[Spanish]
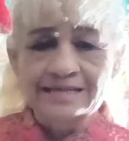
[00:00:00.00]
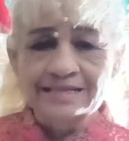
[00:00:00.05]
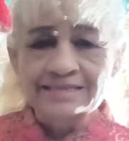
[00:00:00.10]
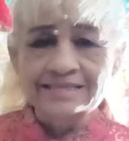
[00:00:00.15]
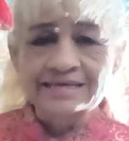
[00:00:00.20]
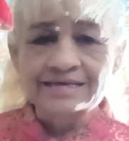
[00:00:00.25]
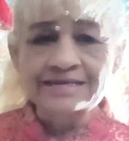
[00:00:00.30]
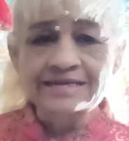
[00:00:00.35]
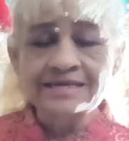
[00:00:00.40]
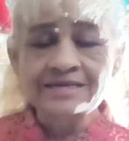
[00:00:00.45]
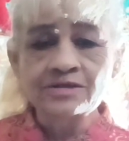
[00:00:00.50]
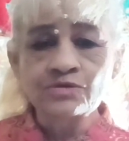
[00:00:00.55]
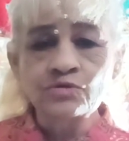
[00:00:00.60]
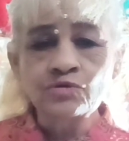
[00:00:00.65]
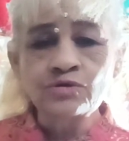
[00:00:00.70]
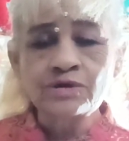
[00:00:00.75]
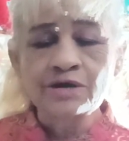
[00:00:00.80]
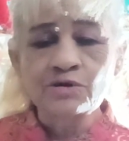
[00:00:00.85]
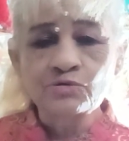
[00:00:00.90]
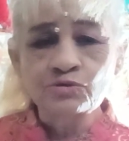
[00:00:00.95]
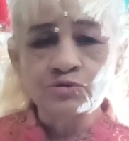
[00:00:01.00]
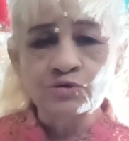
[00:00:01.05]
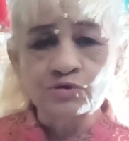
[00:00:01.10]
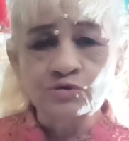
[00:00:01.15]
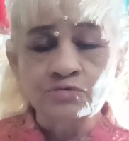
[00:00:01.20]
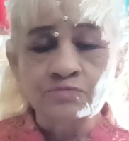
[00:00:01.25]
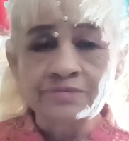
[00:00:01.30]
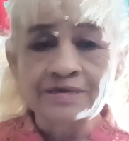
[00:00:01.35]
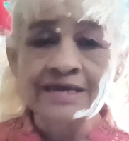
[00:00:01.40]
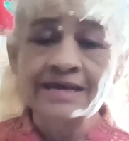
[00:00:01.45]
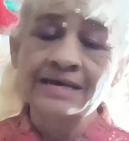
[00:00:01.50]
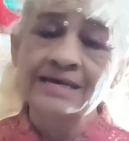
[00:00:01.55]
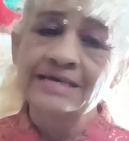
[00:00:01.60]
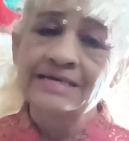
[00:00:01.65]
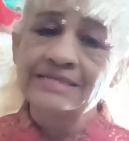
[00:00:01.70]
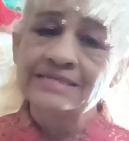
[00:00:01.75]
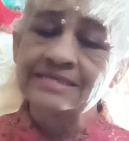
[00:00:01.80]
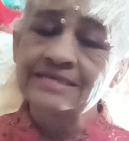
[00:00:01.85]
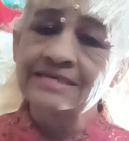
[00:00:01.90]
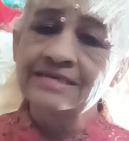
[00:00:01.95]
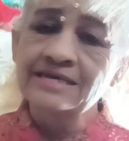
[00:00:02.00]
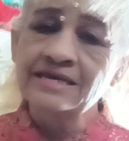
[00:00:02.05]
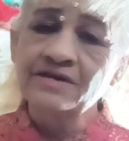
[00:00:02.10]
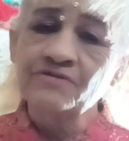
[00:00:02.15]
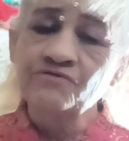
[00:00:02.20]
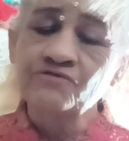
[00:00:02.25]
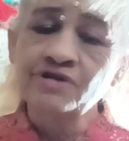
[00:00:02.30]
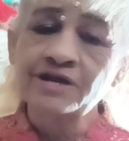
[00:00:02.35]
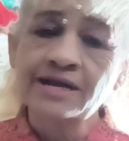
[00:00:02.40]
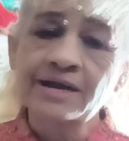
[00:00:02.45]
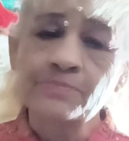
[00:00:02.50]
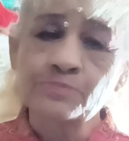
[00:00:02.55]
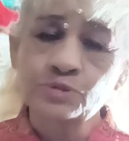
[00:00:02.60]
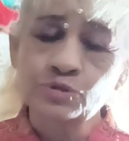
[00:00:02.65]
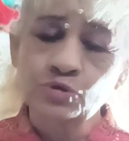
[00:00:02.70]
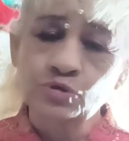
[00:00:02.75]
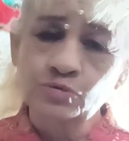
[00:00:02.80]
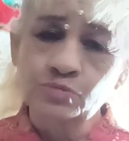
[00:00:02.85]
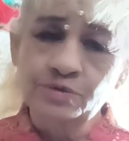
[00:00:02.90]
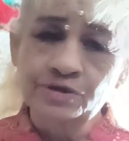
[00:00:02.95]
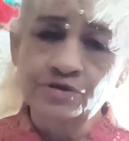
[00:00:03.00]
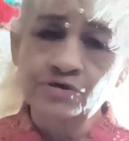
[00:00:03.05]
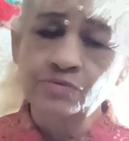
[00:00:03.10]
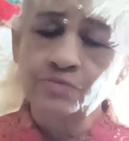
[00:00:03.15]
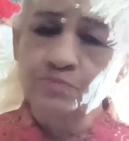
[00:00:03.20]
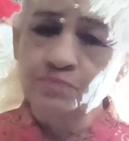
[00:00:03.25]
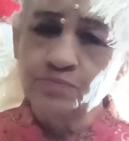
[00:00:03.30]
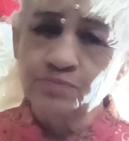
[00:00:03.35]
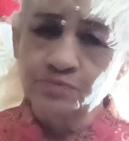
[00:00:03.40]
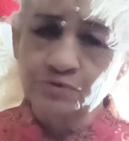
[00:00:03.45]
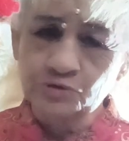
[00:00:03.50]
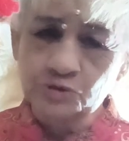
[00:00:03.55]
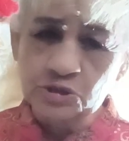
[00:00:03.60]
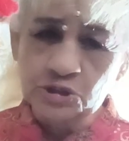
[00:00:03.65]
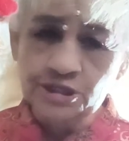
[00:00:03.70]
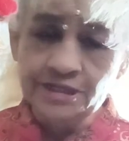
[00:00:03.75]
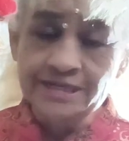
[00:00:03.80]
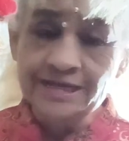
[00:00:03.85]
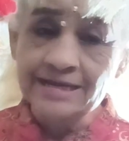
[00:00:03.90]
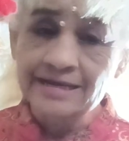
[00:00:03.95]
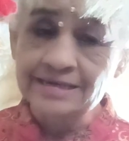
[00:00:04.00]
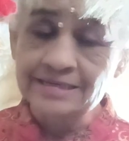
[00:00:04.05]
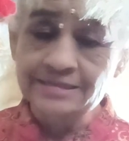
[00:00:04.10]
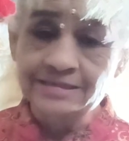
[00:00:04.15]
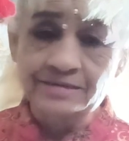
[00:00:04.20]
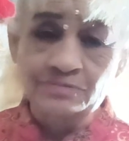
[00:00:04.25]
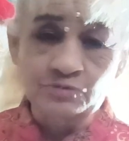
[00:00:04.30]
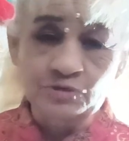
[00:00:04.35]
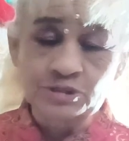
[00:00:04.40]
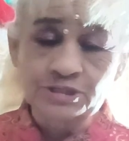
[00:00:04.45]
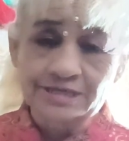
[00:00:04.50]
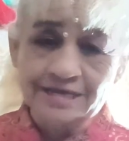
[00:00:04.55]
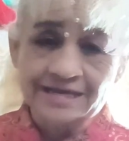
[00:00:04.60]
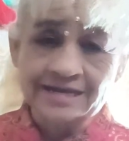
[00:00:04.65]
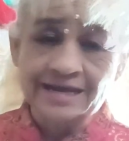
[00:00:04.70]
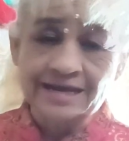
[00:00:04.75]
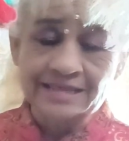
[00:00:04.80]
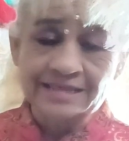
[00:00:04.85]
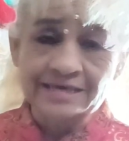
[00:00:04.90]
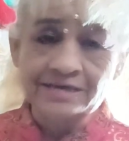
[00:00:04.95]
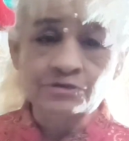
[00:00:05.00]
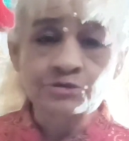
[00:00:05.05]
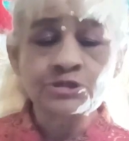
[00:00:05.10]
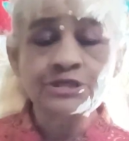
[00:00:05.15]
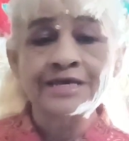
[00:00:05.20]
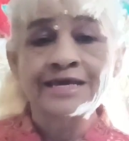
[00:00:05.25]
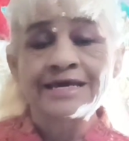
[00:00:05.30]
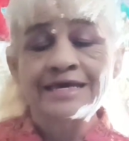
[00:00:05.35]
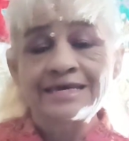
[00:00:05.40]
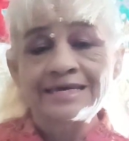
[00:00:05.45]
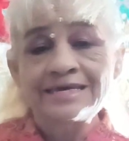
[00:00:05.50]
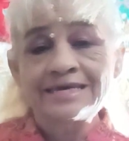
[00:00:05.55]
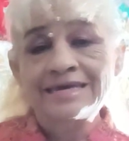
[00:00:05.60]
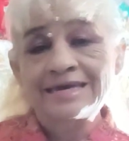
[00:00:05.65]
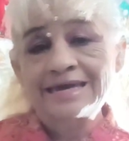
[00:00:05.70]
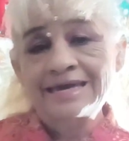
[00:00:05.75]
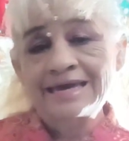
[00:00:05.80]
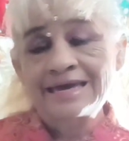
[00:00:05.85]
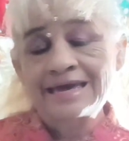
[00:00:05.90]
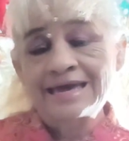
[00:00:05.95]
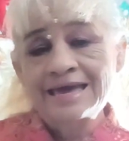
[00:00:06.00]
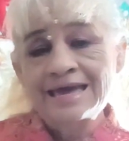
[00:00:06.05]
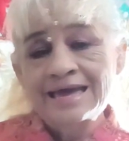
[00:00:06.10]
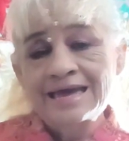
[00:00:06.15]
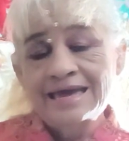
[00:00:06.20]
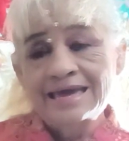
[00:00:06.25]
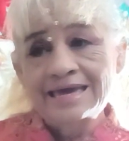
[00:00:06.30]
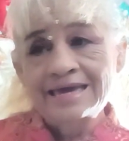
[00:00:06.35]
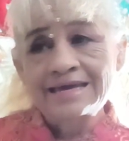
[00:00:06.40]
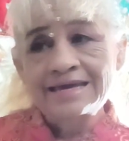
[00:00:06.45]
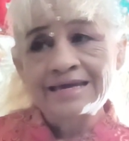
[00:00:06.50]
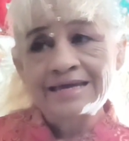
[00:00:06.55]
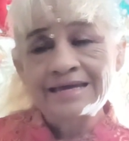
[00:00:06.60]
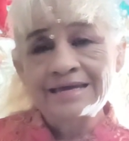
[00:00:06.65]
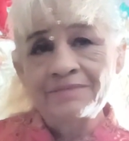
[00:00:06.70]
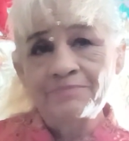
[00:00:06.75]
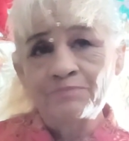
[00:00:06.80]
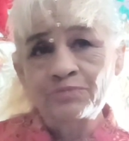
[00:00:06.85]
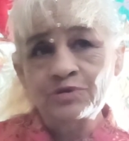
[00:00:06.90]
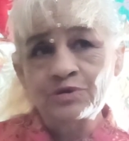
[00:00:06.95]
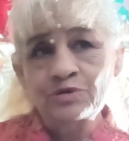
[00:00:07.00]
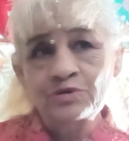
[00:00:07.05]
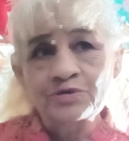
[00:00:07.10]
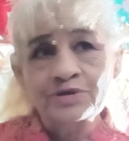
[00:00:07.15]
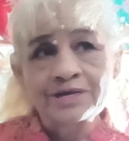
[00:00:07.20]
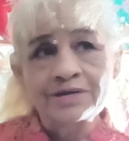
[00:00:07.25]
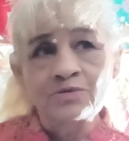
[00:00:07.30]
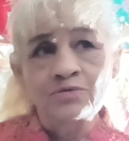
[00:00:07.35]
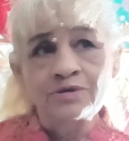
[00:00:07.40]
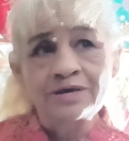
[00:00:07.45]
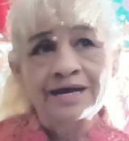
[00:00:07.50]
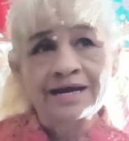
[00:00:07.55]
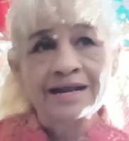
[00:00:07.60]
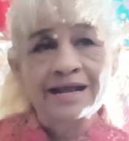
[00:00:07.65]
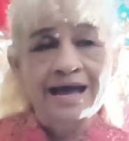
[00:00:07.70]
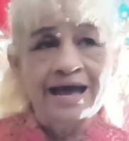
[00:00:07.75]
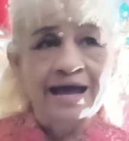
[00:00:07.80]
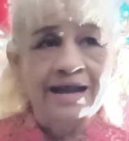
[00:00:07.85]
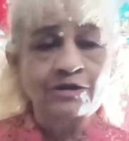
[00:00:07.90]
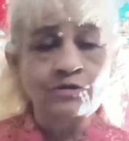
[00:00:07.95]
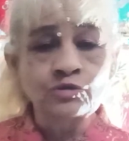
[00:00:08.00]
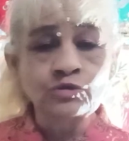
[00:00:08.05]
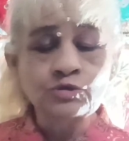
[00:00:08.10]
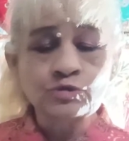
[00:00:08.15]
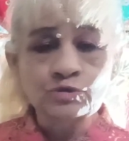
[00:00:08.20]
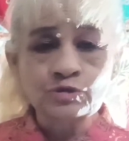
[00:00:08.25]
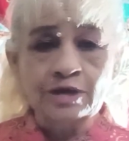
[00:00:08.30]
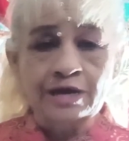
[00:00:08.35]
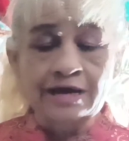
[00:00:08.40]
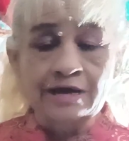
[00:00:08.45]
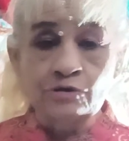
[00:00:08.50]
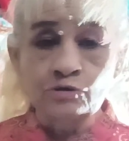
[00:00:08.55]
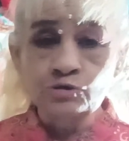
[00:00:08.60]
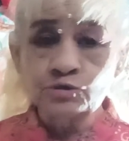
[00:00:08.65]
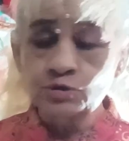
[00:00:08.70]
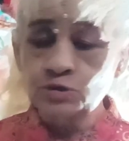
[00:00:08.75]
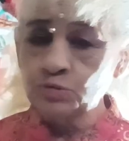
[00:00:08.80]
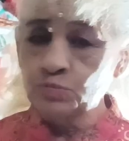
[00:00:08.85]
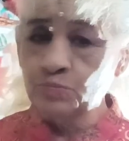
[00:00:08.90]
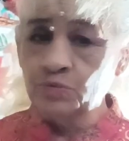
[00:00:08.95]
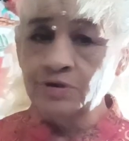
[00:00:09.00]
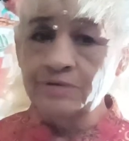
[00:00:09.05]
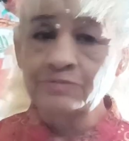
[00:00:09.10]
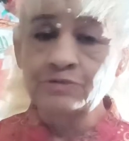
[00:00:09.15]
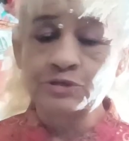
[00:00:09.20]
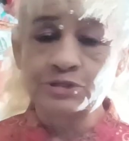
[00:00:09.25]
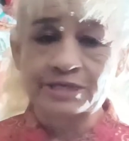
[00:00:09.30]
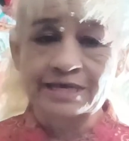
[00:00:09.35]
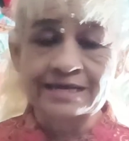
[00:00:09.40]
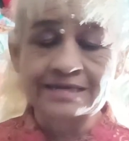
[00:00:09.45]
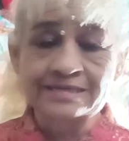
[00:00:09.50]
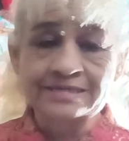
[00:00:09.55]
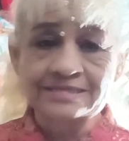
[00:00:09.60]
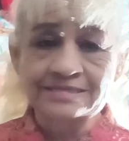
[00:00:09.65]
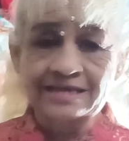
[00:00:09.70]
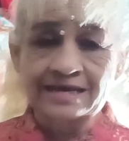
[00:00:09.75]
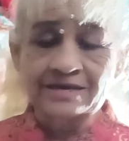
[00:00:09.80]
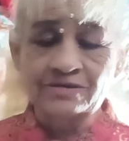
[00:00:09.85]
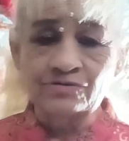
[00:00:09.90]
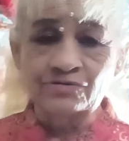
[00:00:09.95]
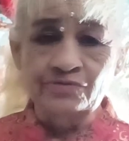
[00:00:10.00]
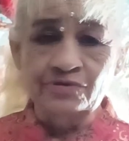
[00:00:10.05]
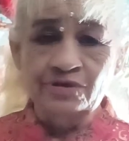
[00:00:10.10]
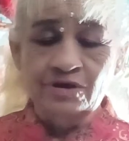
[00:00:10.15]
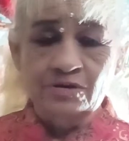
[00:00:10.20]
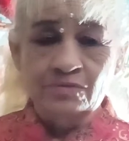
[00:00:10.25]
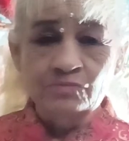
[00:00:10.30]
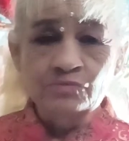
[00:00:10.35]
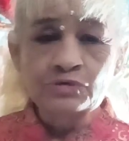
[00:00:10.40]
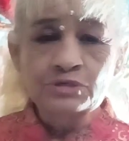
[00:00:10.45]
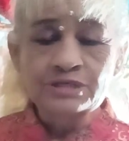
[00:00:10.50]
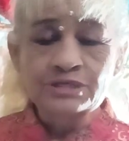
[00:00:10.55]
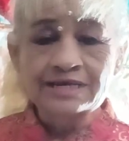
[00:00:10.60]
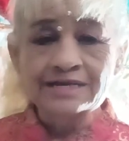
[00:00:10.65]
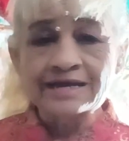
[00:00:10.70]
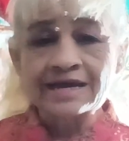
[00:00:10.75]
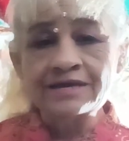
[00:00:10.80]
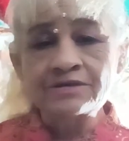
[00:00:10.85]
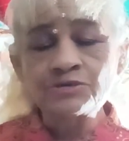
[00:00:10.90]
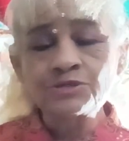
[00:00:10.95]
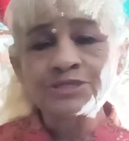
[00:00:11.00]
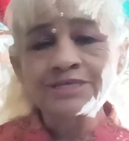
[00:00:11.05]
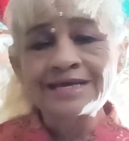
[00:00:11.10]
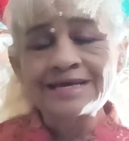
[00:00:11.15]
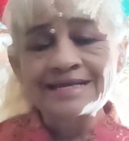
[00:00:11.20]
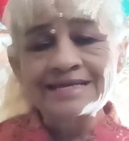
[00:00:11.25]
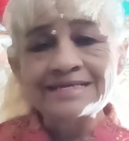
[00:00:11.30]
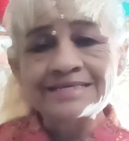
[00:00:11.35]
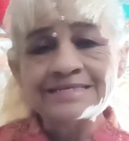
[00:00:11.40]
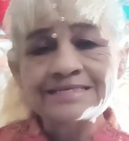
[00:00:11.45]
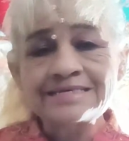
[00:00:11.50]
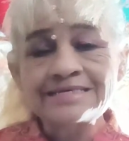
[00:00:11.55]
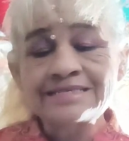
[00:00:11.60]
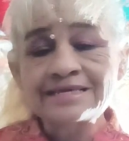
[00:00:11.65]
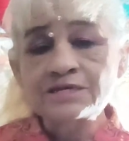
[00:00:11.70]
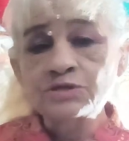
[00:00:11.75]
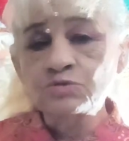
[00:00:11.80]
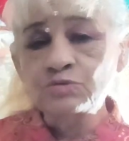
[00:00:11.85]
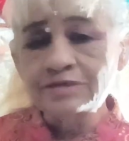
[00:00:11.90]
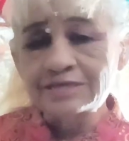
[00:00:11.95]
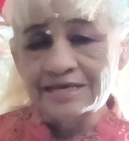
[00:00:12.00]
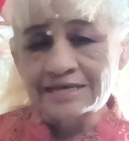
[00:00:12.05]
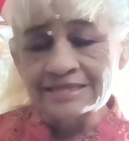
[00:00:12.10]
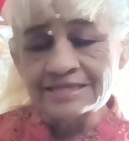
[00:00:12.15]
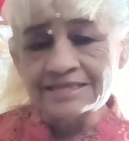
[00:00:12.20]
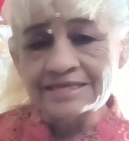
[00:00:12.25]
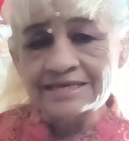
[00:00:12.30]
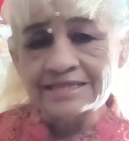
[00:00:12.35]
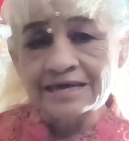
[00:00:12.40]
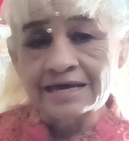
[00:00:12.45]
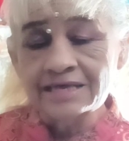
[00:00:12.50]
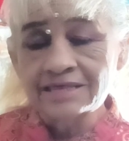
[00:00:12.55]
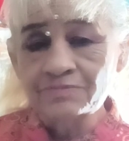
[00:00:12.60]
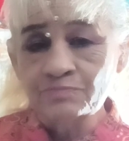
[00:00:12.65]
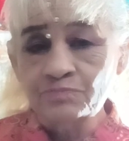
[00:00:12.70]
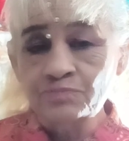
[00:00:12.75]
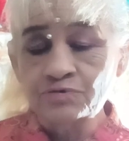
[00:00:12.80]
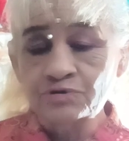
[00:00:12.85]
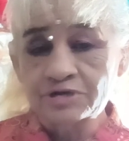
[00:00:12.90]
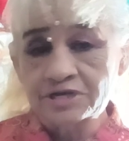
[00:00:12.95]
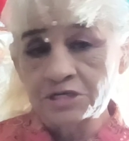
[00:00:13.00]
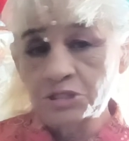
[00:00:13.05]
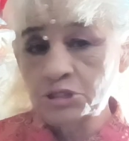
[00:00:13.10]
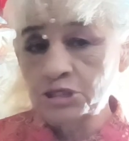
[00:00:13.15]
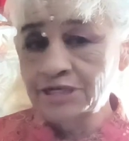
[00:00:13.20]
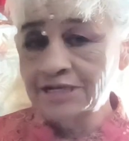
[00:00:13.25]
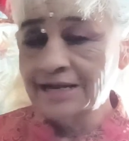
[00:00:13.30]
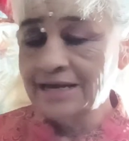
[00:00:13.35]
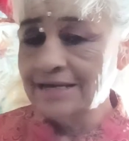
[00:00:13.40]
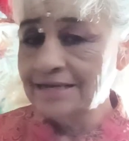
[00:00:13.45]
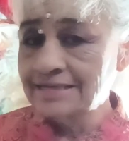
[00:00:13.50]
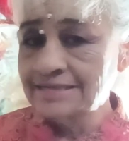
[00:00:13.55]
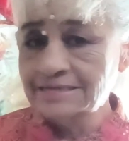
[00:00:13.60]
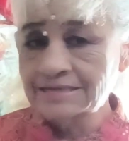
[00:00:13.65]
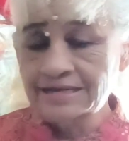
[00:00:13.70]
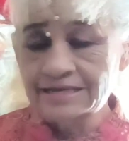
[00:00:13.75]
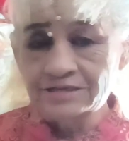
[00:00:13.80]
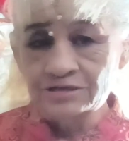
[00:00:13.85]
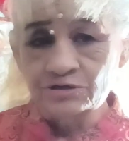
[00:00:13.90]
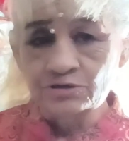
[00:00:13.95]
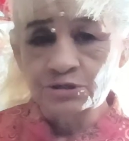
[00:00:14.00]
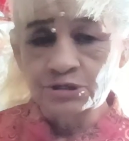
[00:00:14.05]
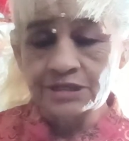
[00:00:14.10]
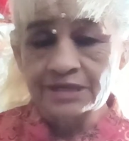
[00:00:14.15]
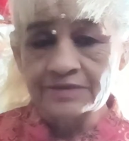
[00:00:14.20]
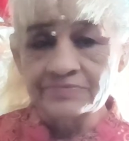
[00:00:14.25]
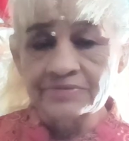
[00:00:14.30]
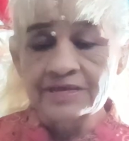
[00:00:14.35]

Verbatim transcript: tener una autonomía sin que fuera absorbido por China, que está muy cerca de ellos y que eh, por lo regular al a otros pueblos que han estado muy cercanos les quita su identidad porque China es grandiosa.